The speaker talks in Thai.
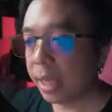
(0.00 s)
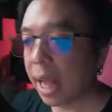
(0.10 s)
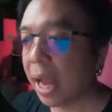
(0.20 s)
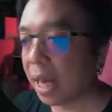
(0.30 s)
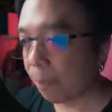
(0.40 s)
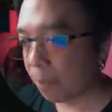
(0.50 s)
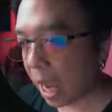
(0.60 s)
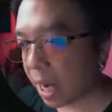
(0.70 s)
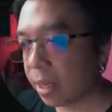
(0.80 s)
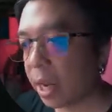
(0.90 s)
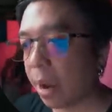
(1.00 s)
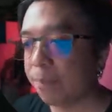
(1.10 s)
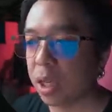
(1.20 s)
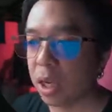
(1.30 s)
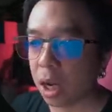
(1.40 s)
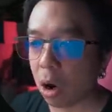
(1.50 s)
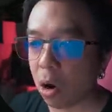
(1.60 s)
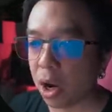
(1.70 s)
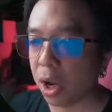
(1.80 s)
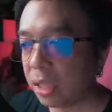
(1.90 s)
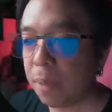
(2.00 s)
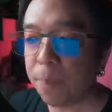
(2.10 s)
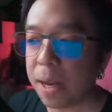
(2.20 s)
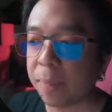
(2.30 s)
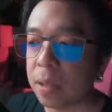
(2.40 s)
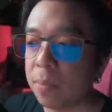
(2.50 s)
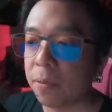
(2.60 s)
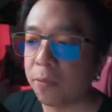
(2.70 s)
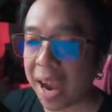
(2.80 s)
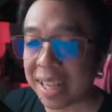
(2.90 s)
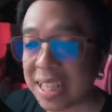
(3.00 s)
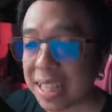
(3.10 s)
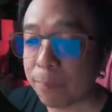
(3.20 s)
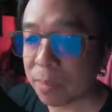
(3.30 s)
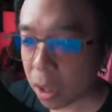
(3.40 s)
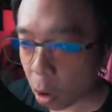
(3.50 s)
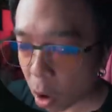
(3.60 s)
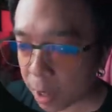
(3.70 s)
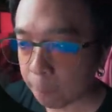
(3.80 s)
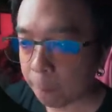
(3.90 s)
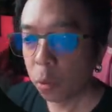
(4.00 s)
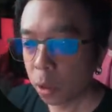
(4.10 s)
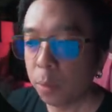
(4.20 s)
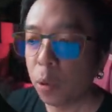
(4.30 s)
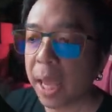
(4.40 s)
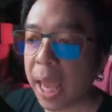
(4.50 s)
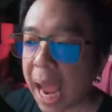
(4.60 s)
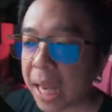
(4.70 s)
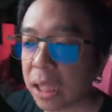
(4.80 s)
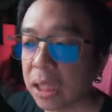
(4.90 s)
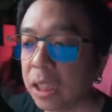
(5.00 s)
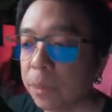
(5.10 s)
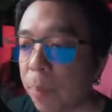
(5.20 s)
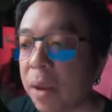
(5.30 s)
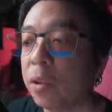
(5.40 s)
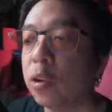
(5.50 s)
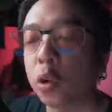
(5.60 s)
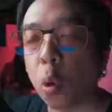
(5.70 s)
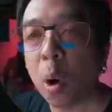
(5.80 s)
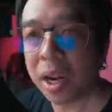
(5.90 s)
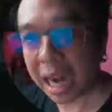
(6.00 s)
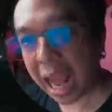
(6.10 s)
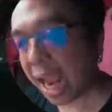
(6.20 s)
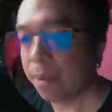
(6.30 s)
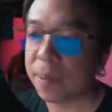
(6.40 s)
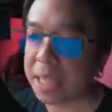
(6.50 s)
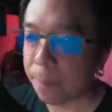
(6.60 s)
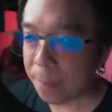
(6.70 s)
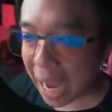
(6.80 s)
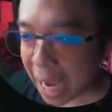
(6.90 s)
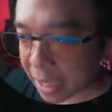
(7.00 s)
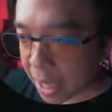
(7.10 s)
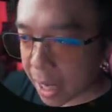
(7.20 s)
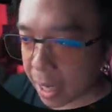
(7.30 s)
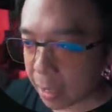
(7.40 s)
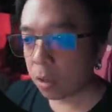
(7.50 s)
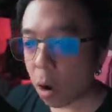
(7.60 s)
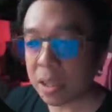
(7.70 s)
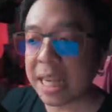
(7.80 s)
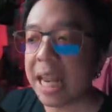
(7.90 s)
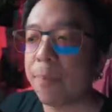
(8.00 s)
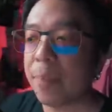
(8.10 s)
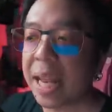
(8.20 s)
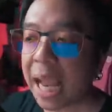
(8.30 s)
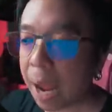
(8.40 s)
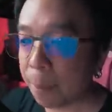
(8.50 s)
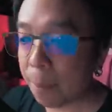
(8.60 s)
ในทางกลับกันนะครับ เทเลคอน ที่เปรียบเสมือนฝ่ายดิเซปติคอน หรือพูดง่ายๆ ก็คือเป็นตัวร้ายประจำภาคนี้ ก็จะเน้นไปในการ